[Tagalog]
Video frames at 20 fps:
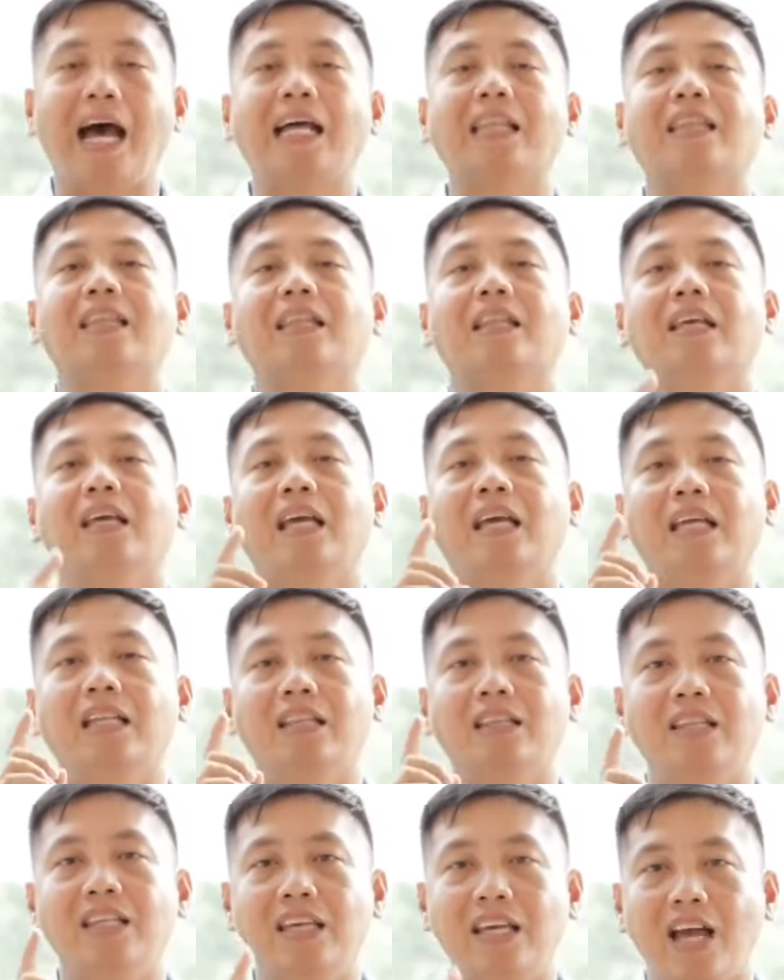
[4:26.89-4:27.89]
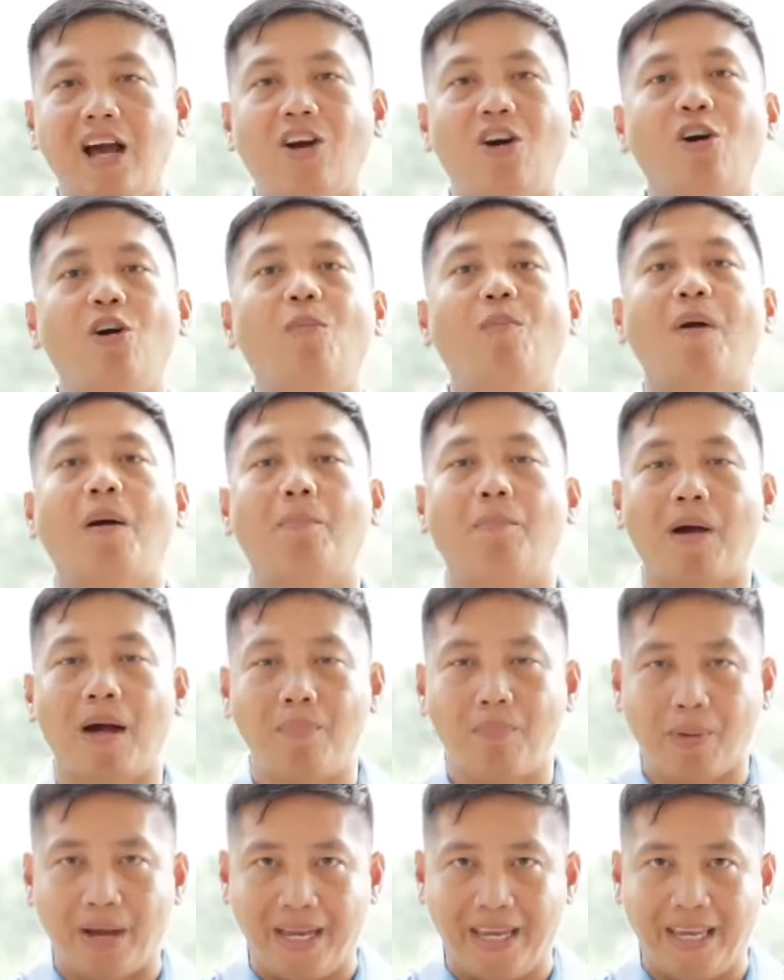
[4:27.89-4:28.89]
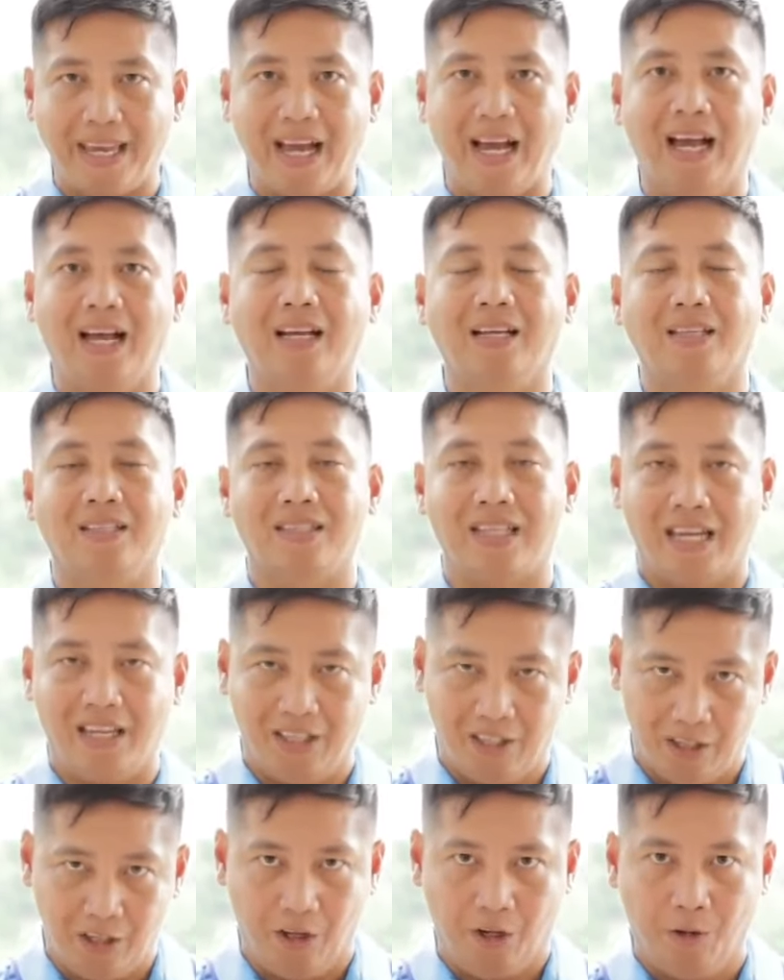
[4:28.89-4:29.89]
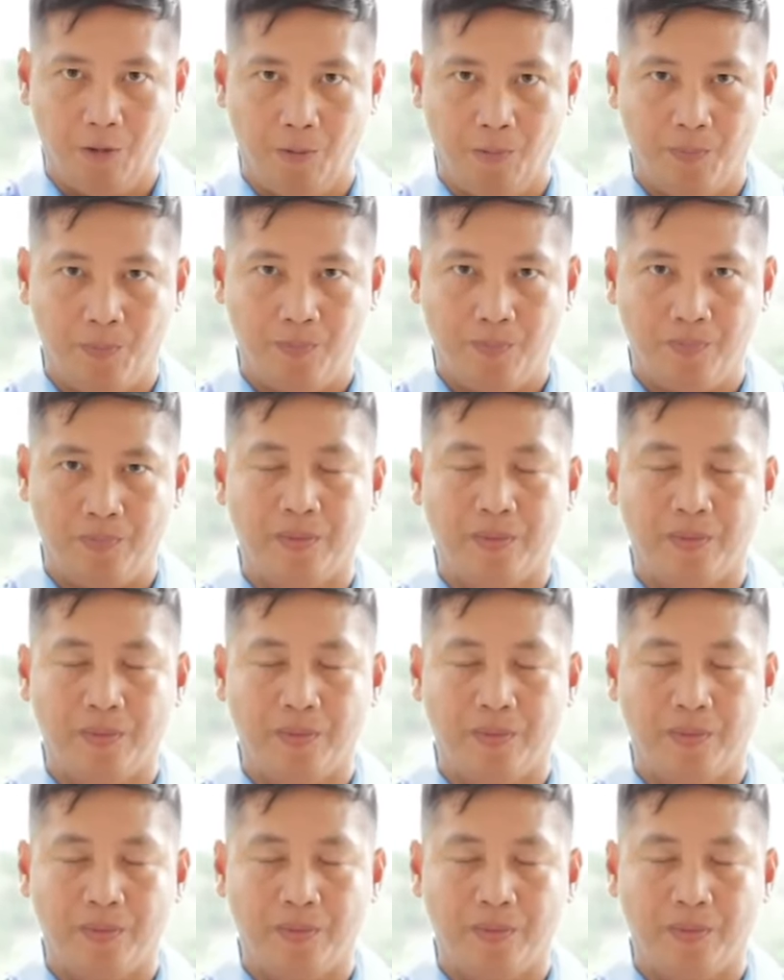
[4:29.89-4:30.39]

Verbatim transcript: At hindi ako mapapahiya sa inyo.